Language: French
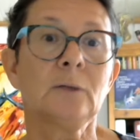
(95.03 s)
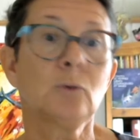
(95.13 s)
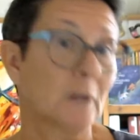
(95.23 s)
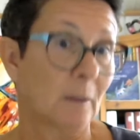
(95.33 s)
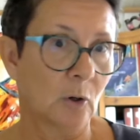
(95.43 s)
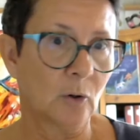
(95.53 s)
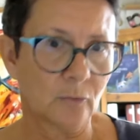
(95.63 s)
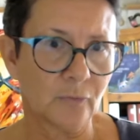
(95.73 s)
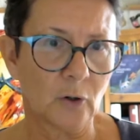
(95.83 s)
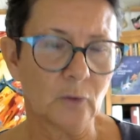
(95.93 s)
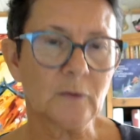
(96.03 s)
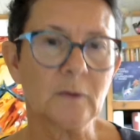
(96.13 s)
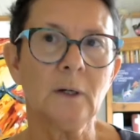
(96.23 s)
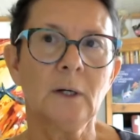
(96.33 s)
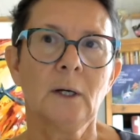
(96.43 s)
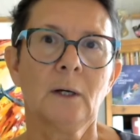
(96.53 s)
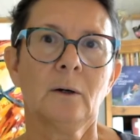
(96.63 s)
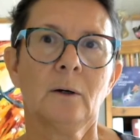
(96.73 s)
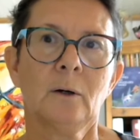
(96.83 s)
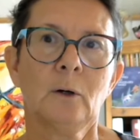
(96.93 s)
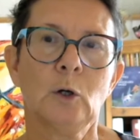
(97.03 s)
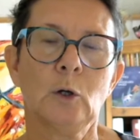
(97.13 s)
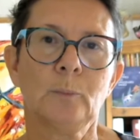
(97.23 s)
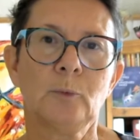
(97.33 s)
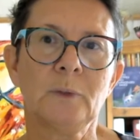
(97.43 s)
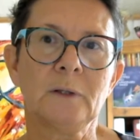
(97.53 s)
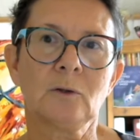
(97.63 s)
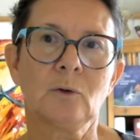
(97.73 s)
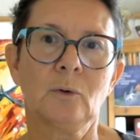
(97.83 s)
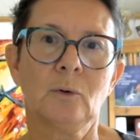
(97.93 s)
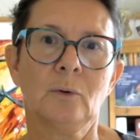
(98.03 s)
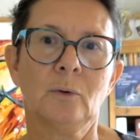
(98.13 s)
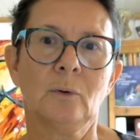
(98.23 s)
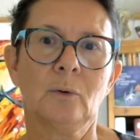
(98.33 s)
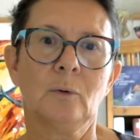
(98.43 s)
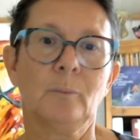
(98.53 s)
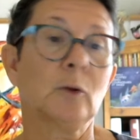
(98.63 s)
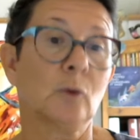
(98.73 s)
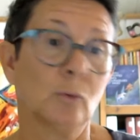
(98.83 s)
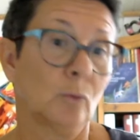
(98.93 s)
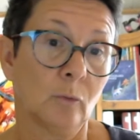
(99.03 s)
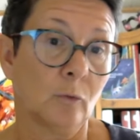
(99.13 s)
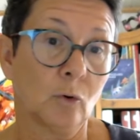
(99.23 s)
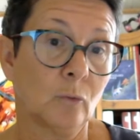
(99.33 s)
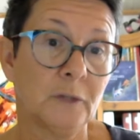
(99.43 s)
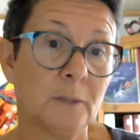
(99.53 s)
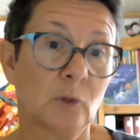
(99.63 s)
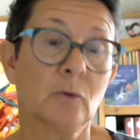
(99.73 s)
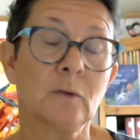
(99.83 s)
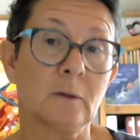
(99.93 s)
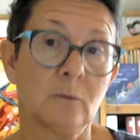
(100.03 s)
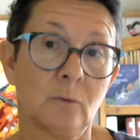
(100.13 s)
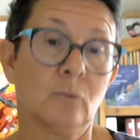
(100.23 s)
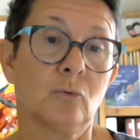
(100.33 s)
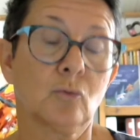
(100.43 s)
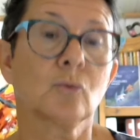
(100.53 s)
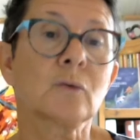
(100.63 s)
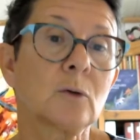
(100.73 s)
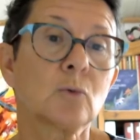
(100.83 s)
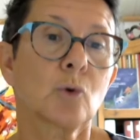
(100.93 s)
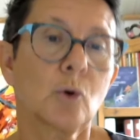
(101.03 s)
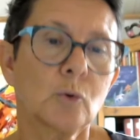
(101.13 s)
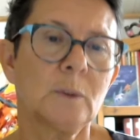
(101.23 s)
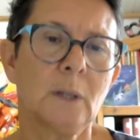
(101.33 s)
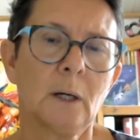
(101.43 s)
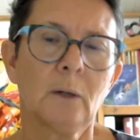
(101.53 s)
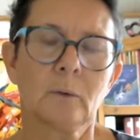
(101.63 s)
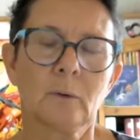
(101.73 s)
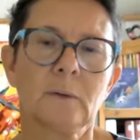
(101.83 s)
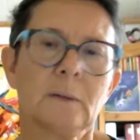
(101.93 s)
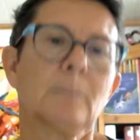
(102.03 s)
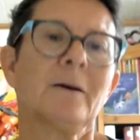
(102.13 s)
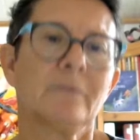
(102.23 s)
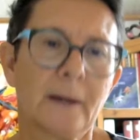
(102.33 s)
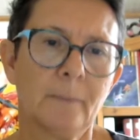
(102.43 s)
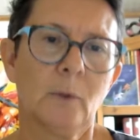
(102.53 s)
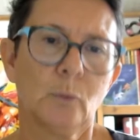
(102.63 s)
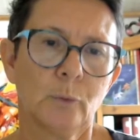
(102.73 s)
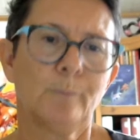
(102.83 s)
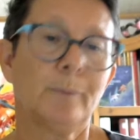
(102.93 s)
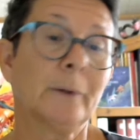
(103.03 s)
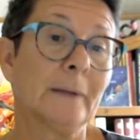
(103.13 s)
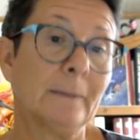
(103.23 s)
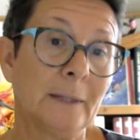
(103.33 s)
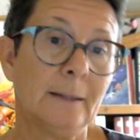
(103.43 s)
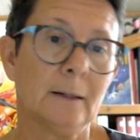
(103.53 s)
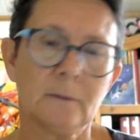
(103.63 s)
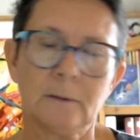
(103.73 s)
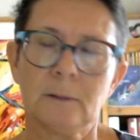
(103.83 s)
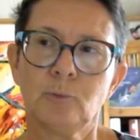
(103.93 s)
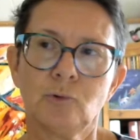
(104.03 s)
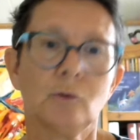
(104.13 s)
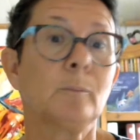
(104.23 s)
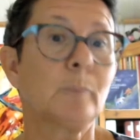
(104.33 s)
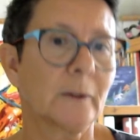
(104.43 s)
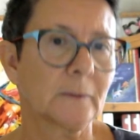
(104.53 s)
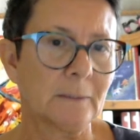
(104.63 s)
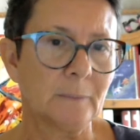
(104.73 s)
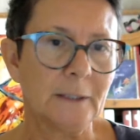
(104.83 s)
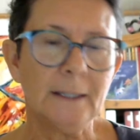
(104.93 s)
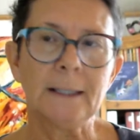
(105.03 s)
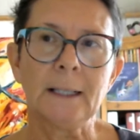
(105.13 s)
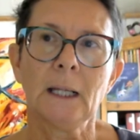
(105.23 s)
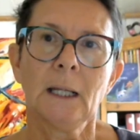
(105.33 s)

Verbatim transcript: et notamment en France. Euh, puisque euh, pendant le Covid, pendant cette, euh, ce qu'on sait aujourd'hui, hein, que ce n'était pas vraiment une pandémie, hein, c'était plutôt une pandémie,